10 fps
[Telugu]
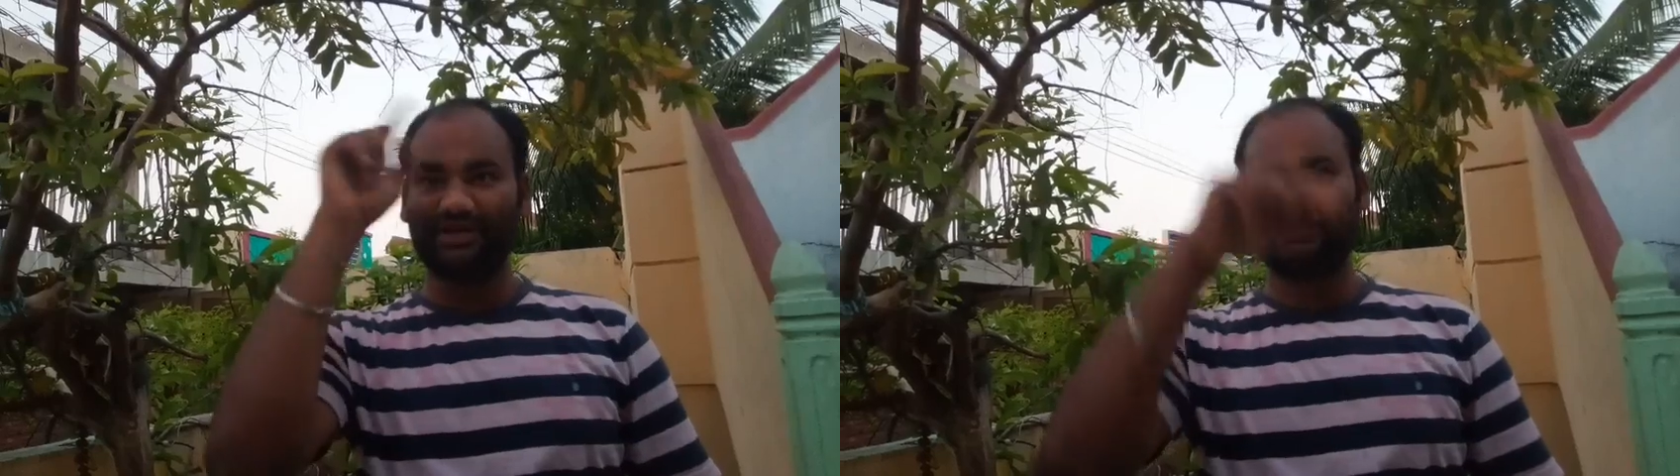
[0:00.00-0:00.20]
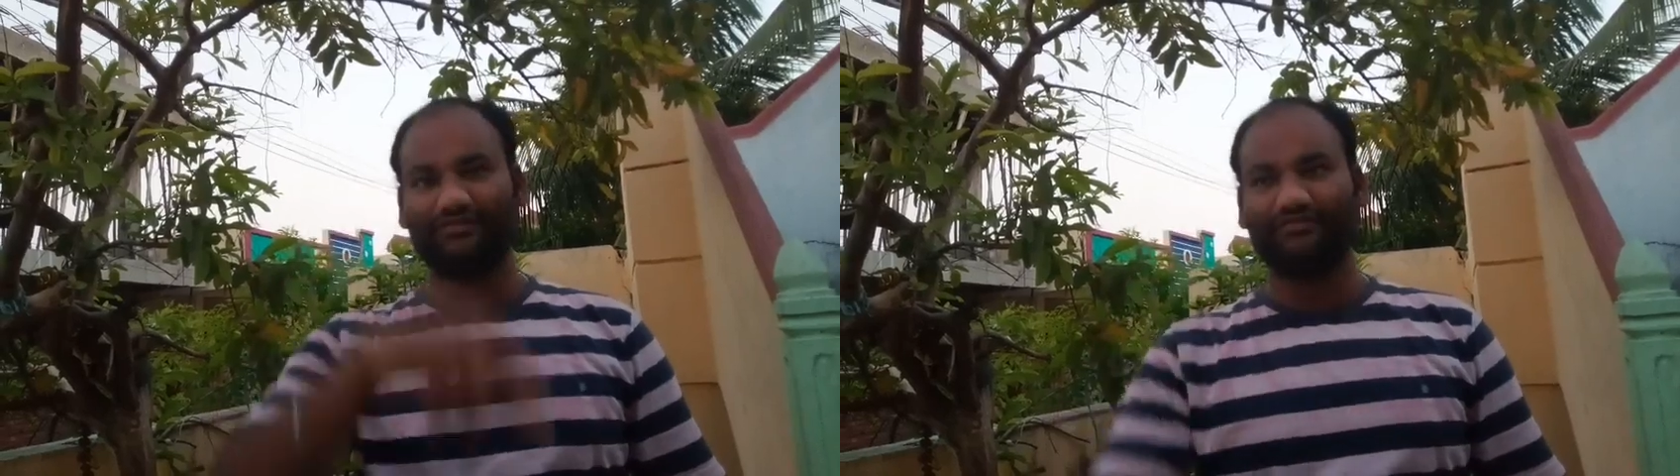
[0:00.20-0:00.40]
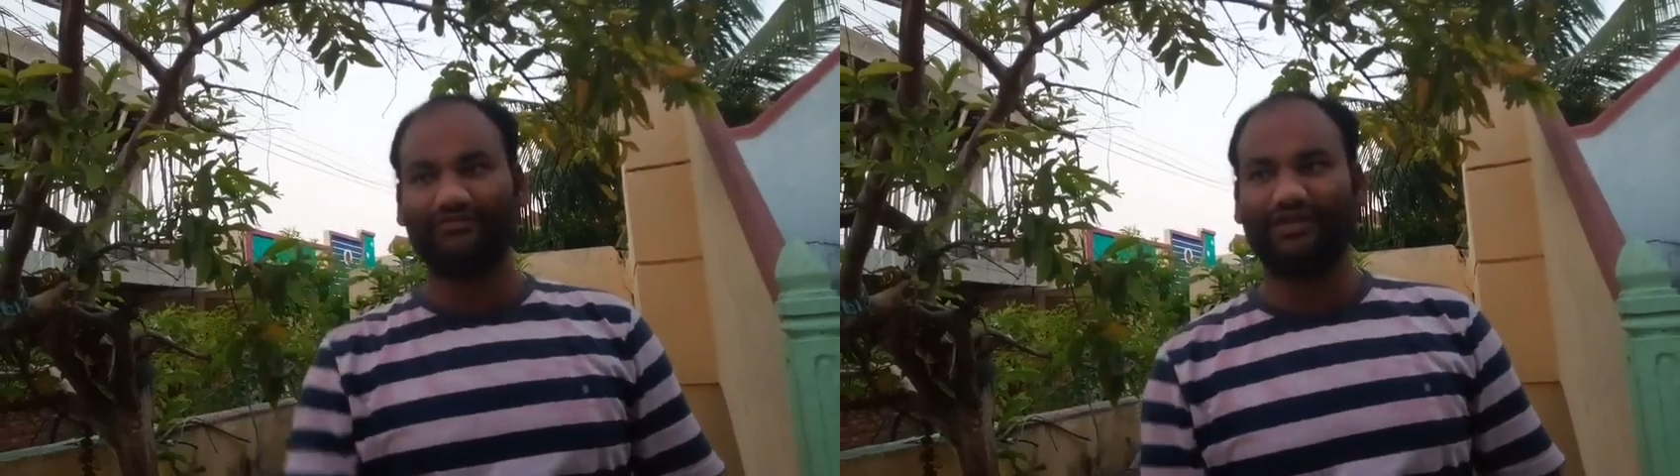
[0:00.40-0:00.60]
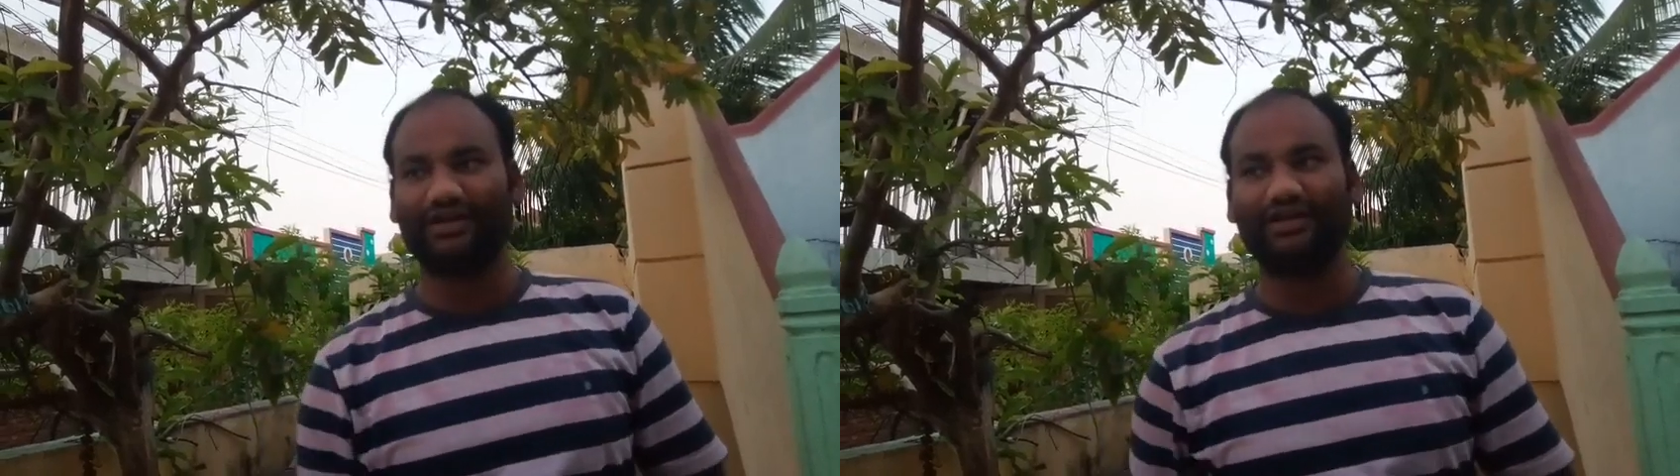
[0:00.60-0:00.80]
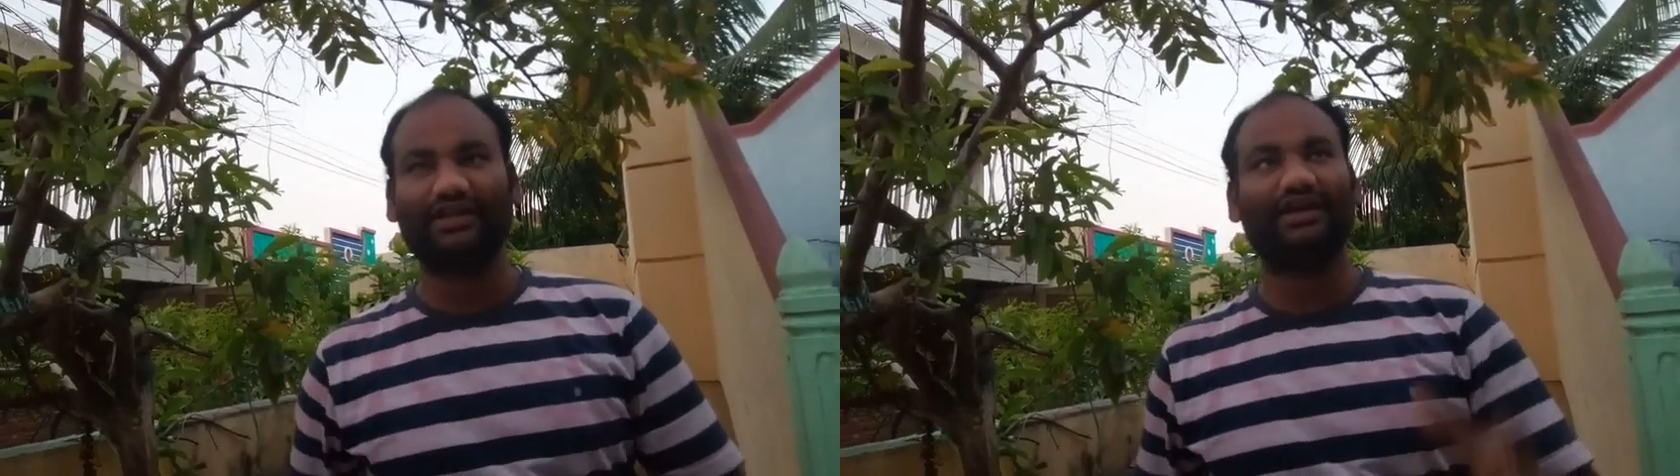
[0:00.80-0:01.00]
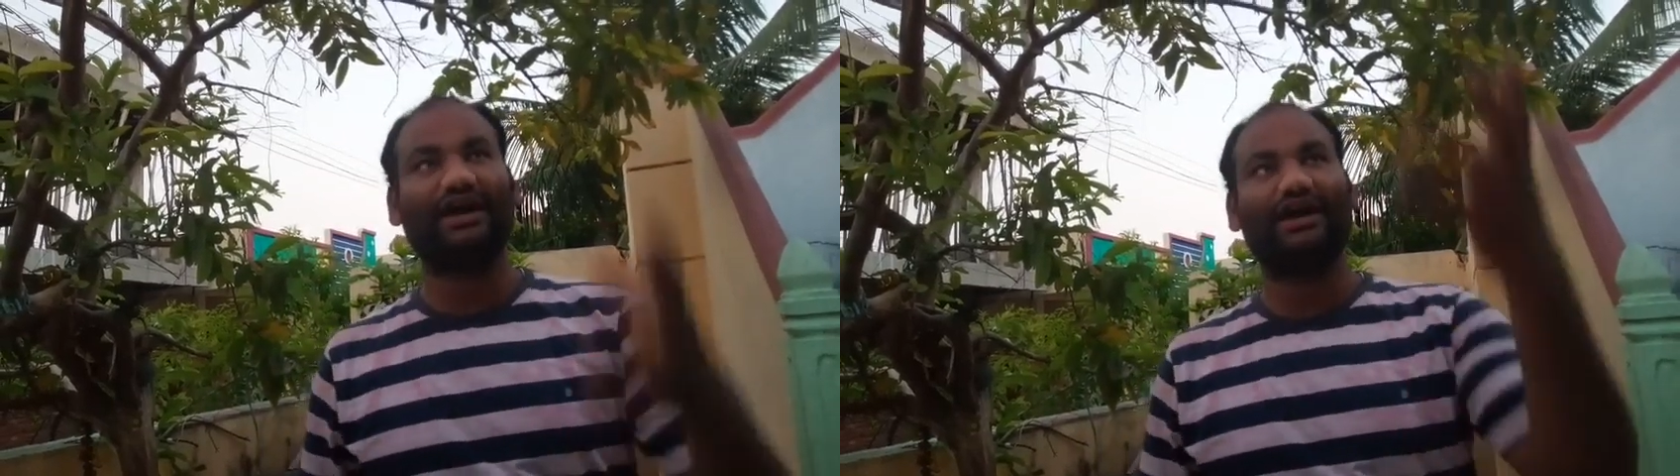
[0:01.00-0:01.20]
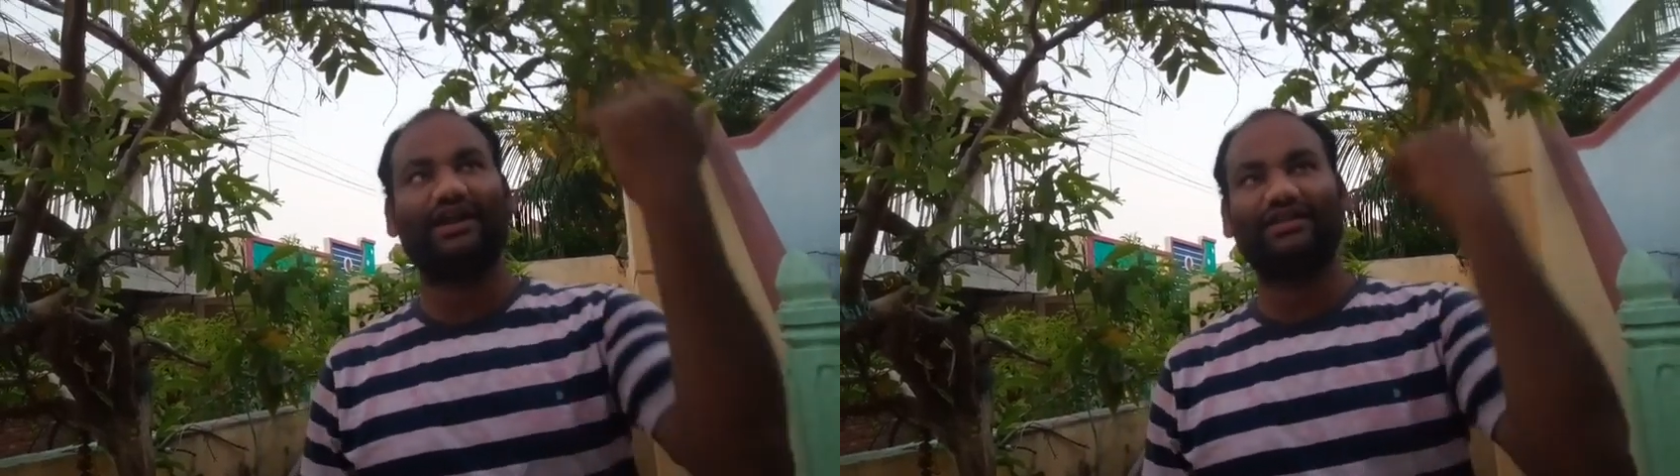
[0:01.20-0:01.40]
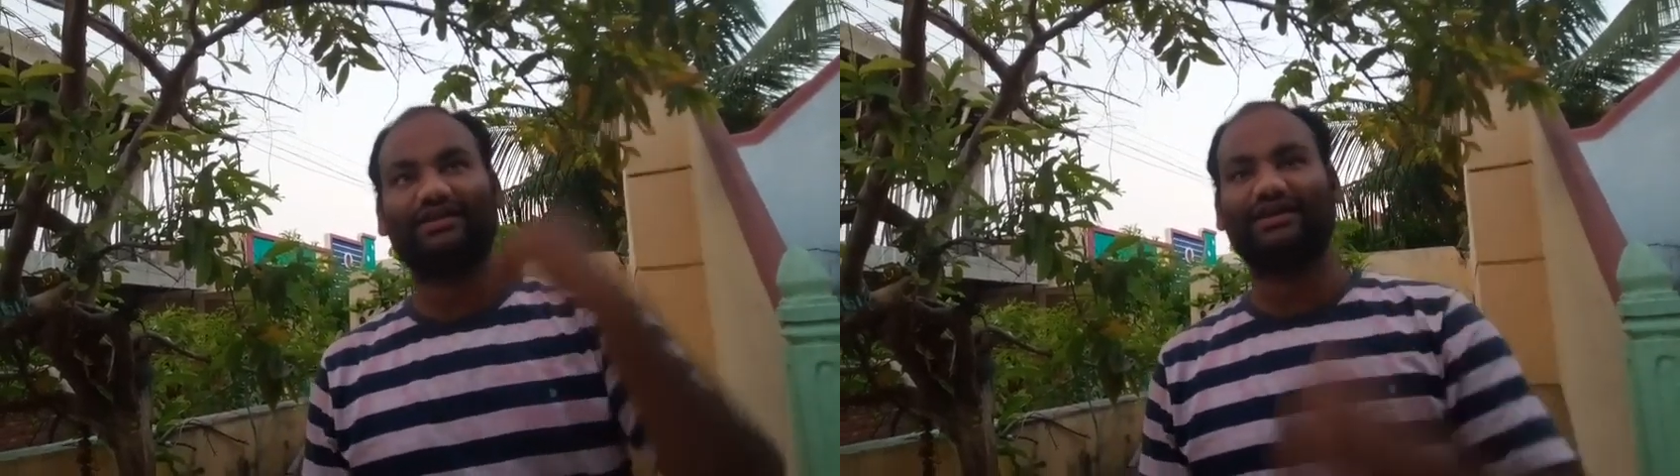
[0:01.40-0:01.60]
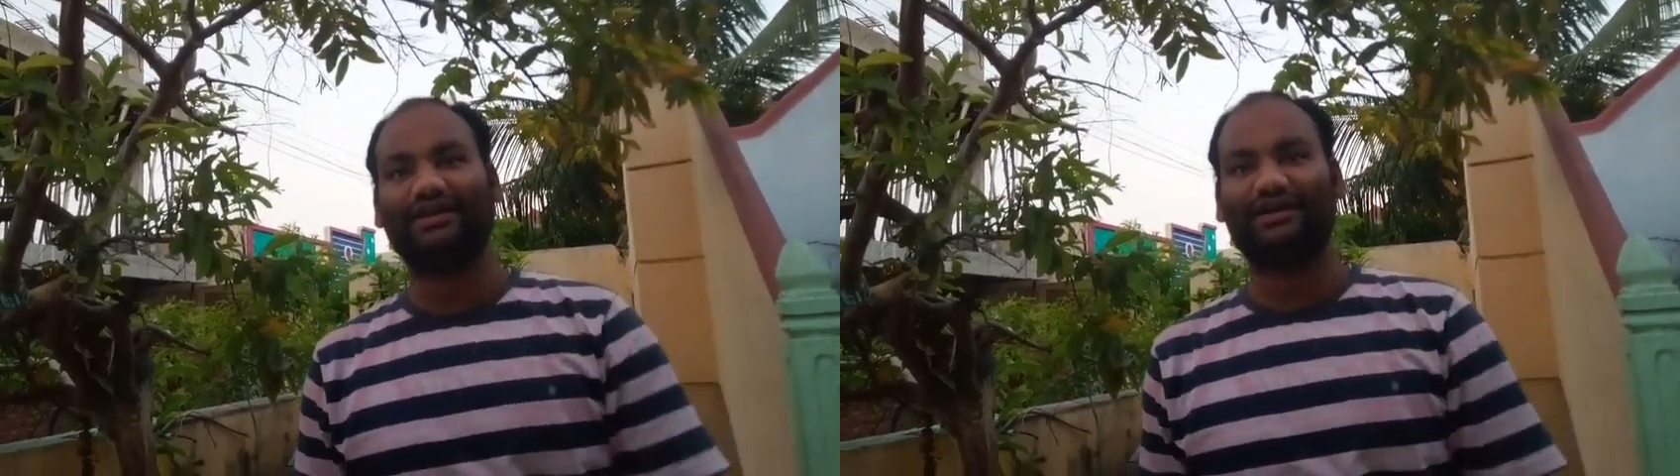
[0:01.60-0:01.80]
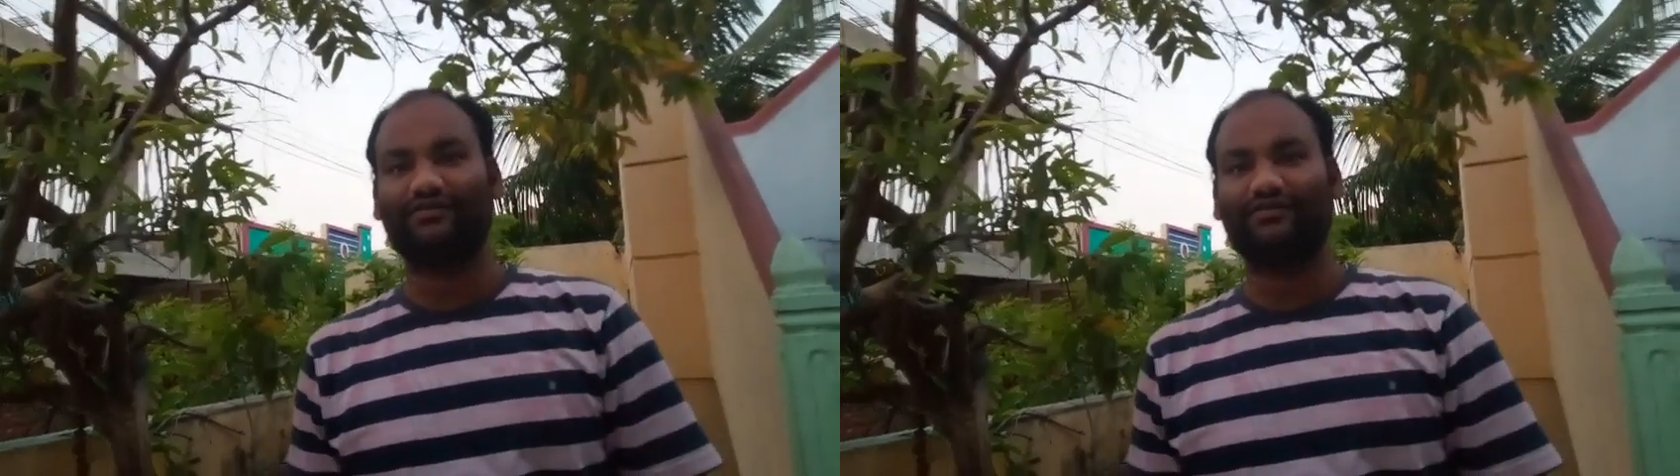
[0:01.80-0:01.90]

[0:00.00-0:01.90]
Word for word: ఎగురుతూ ఉండాలి అది ఆహ్లాదకరంగా